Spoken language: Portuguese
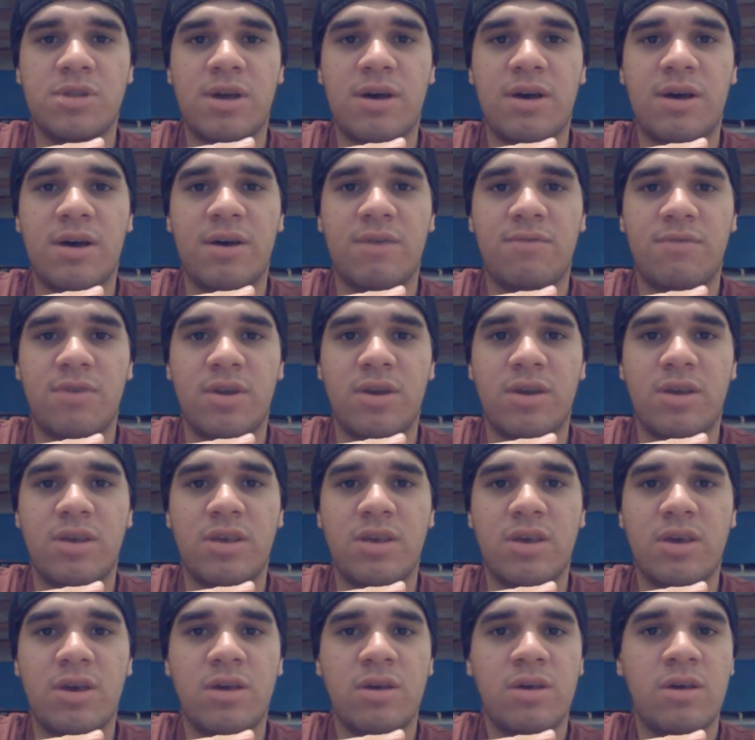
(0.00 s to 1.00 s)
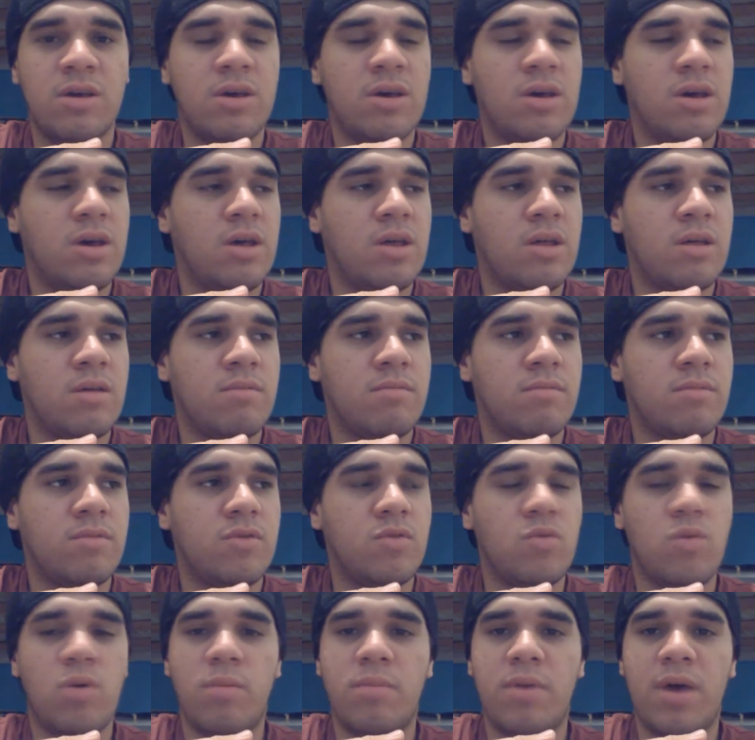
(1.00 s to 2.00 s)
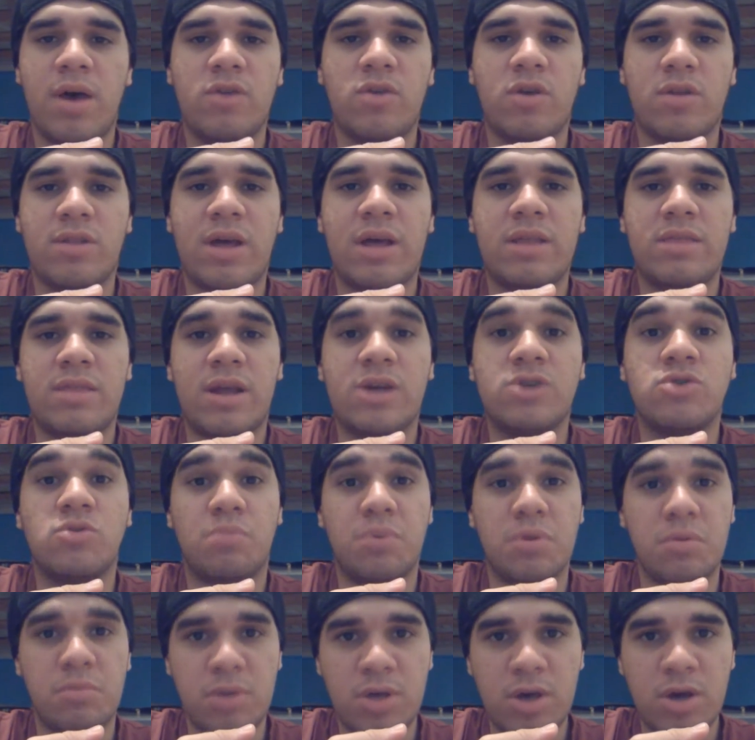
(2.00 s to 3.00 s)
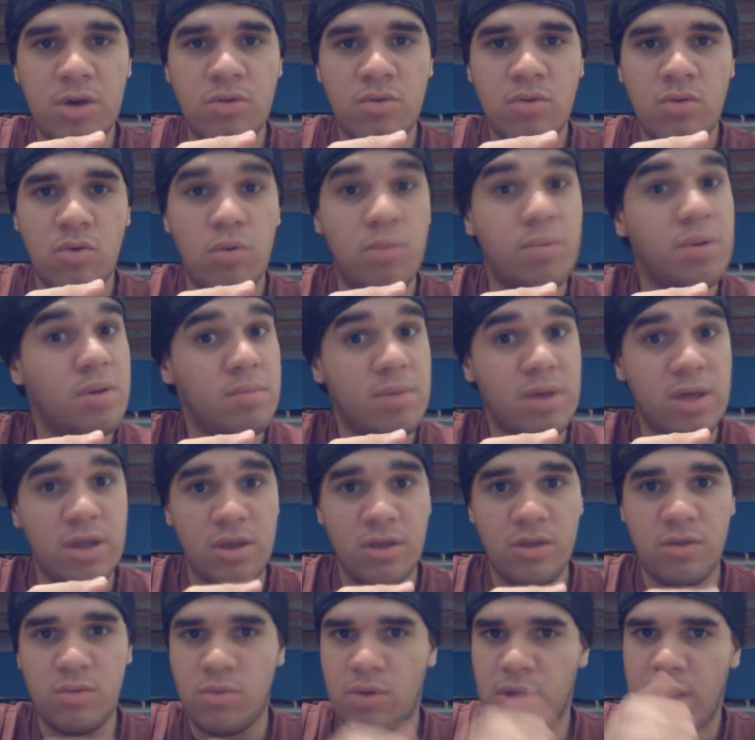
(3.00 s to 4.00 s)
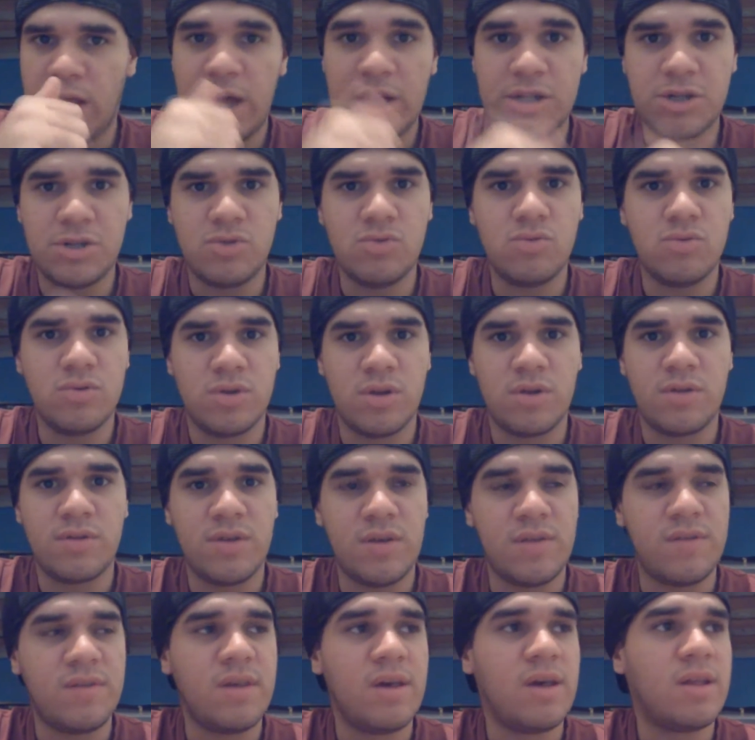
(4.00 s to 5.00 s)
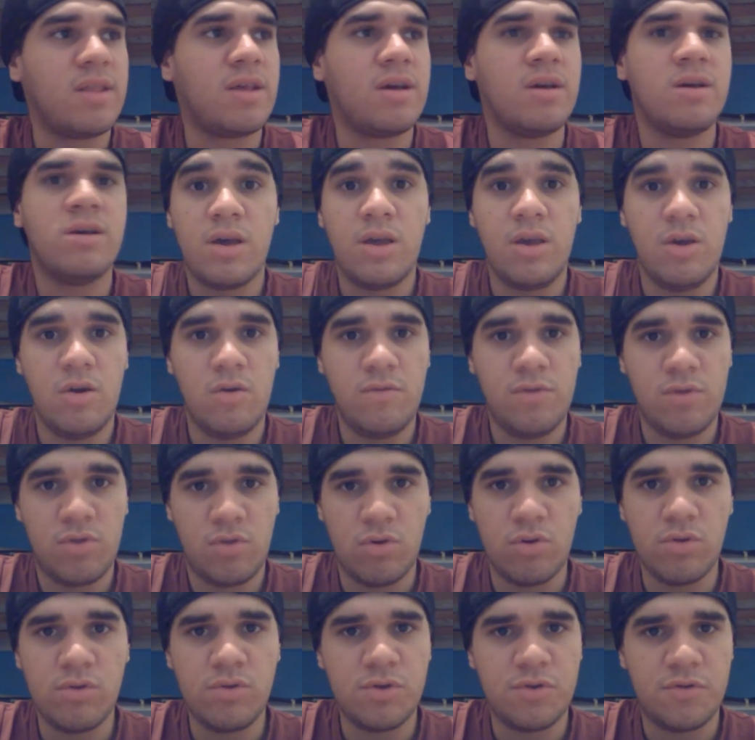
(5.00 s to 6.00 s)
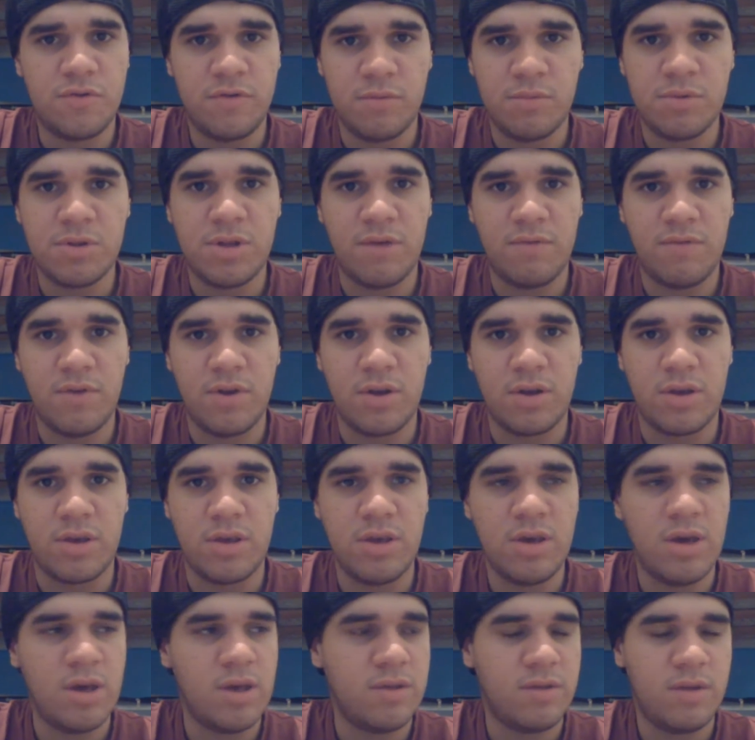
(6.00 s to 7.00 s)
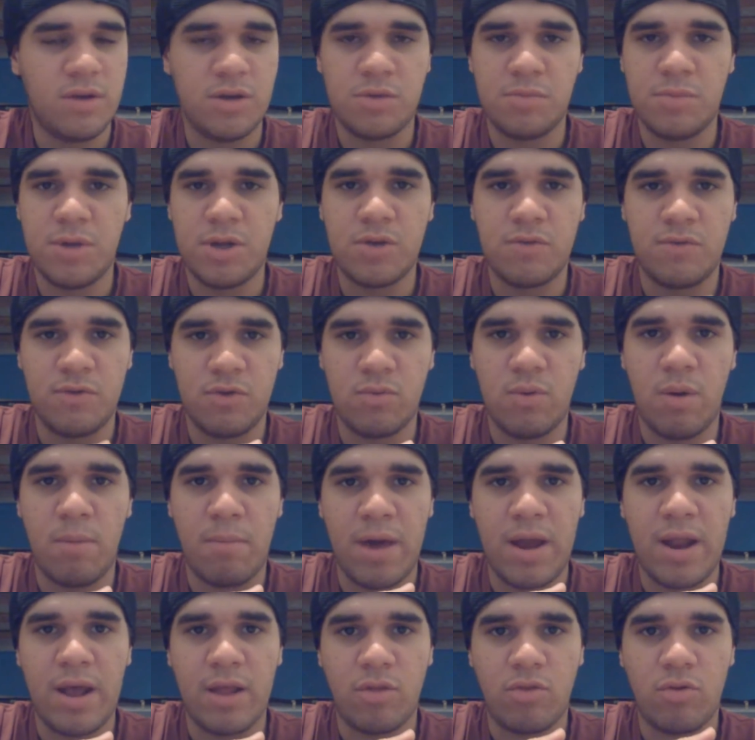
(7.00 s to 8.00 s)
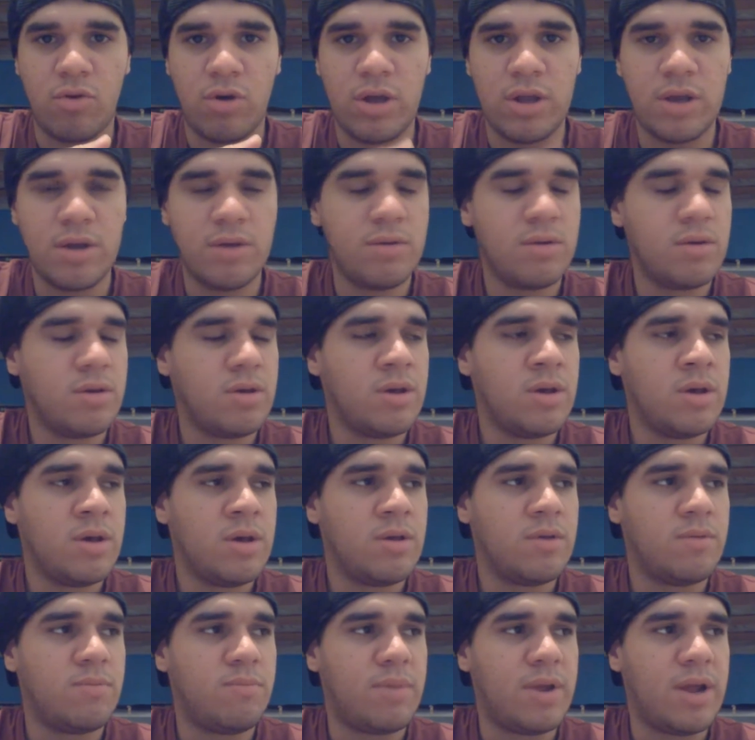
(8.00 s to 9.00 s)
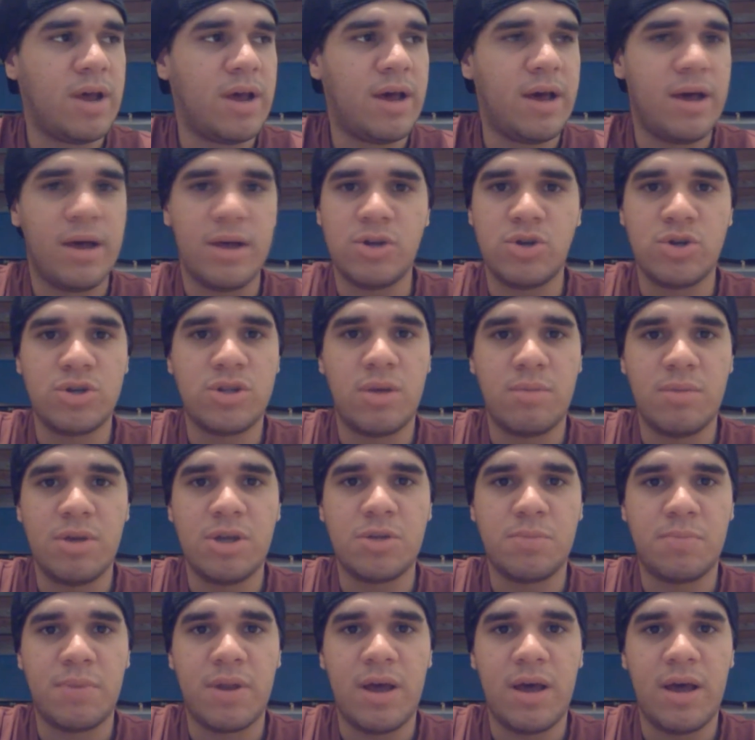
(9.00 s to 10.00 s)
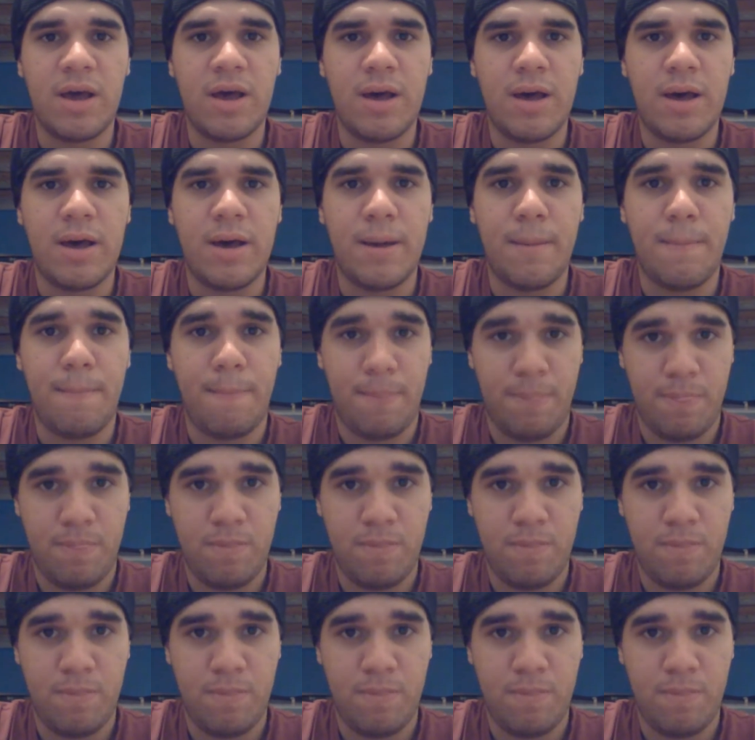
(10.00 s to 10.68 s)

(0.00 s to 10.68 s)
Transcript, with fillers: da franquia. Se o bobear só tá atrás do primeiro, o primeiríssimo lá dos anos 60. Eu vi todos os filmes da franquia, recentemente eu fiz uma maratona para justamente para